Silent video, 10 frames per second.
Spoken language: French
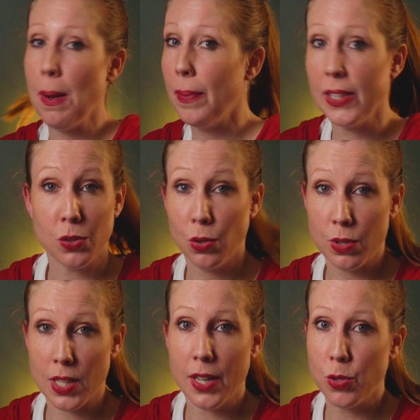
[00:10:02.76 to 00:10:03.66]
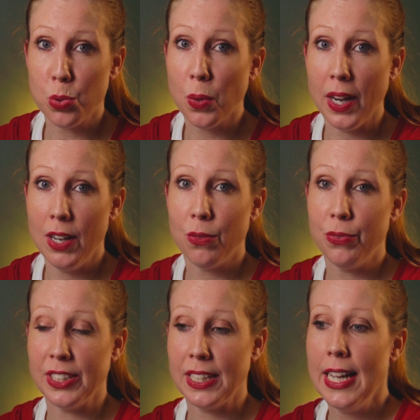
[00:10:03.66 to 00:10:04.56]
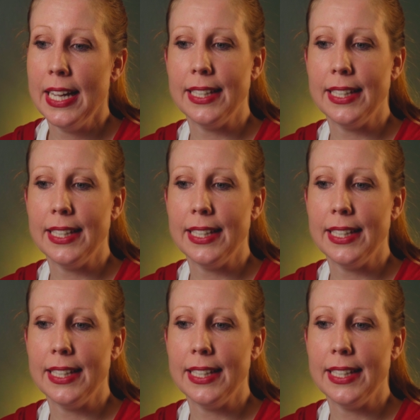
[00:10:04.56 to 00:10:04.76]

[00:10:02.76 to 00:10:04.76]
l'impact que ça a sur elle en fait.